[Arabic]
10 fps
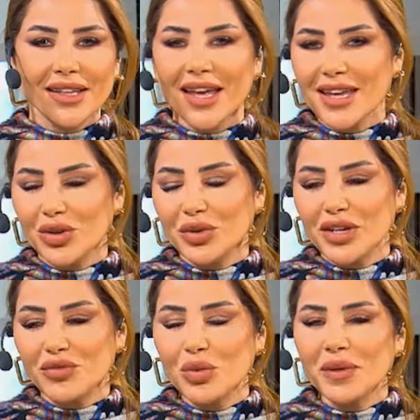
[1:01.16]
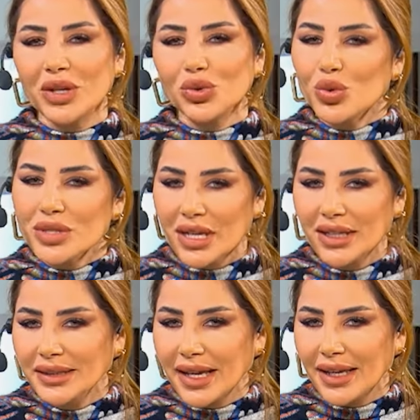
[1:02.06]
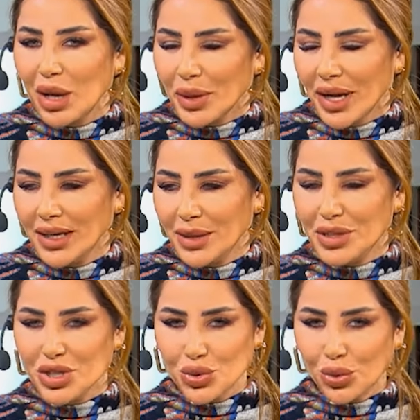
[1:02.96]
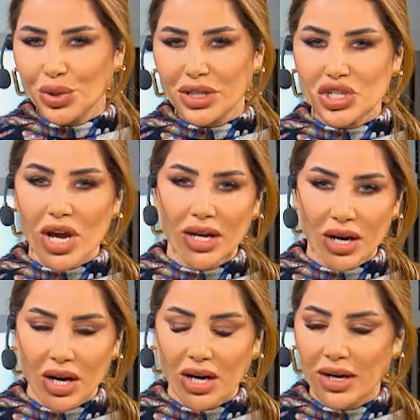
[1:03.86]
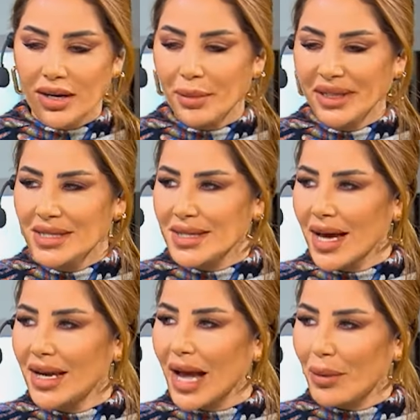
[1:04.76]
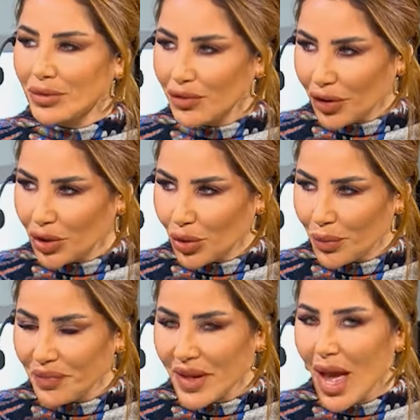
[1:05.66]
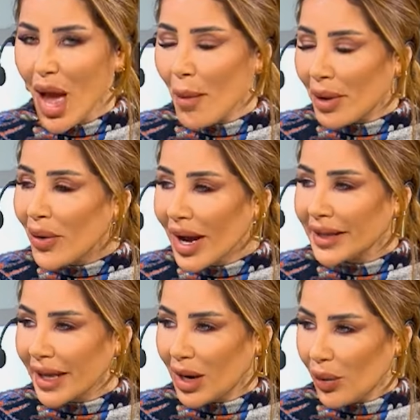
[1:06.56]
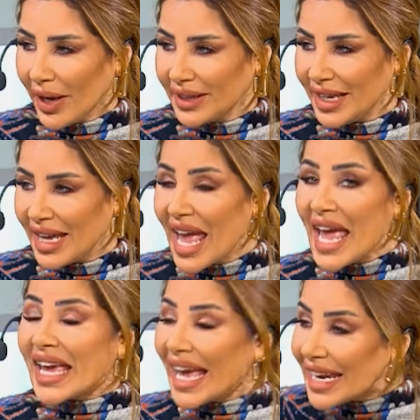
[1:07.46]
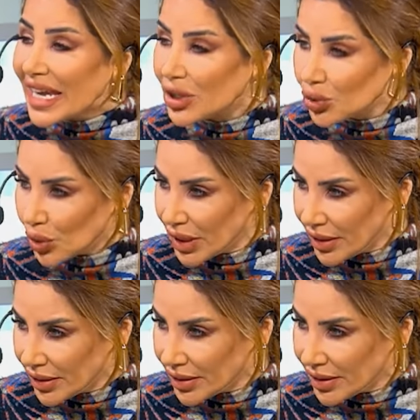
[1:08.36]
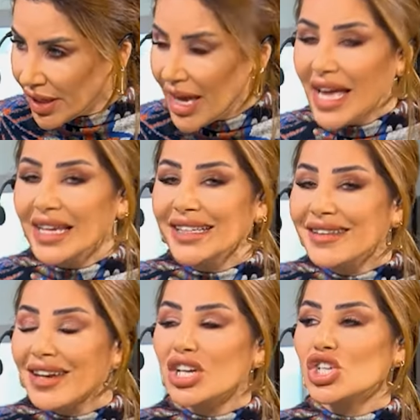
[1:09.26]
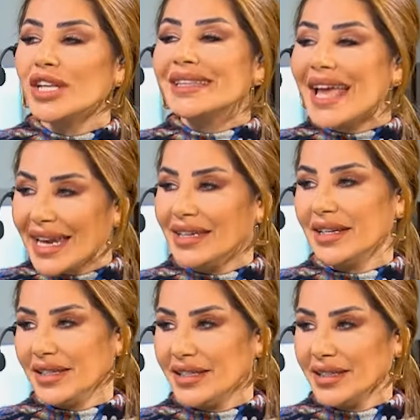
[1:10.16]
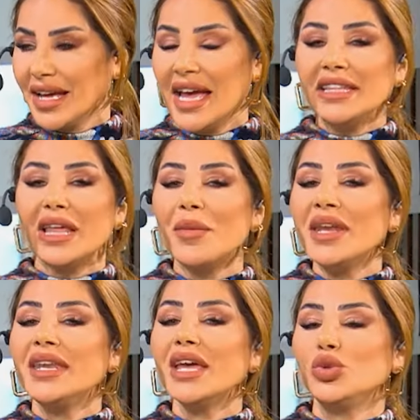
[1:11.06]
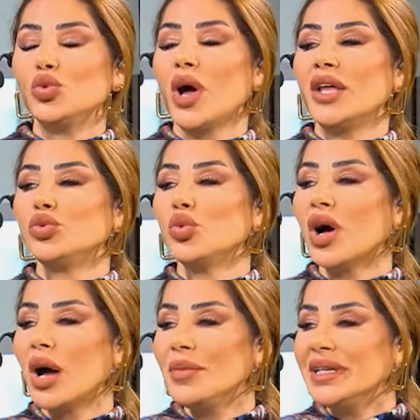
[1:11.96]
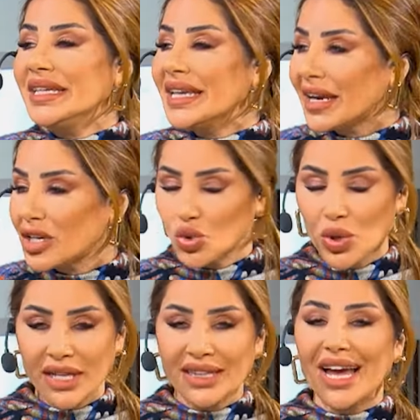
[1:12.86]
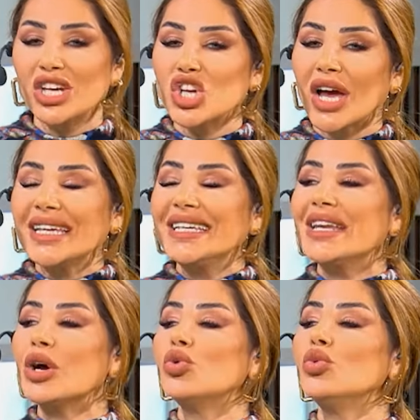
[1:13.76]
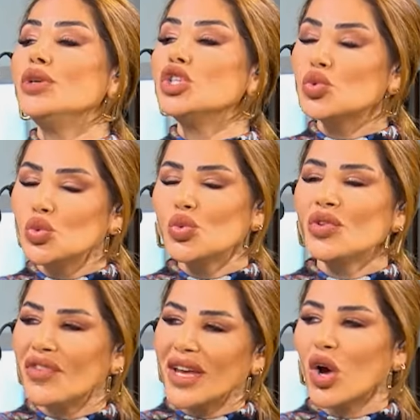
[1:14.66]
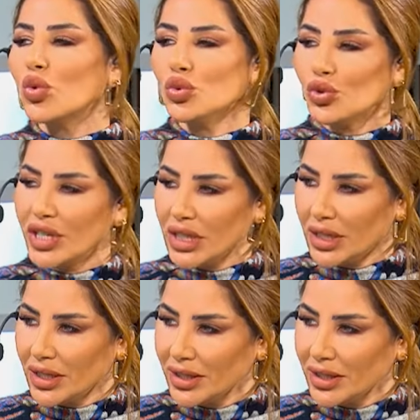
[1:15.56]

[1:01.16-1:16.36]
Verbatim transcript: تخيلوا كيف ممكن توصل انت الى مرحله من الشعور تجاه الاخر لما تحس حالك عم تفقده مره واحد قال لوحده كرهتك لدرجه انني تمنيت ان تقابلين رجلا تعشقينه بجنون فيخونك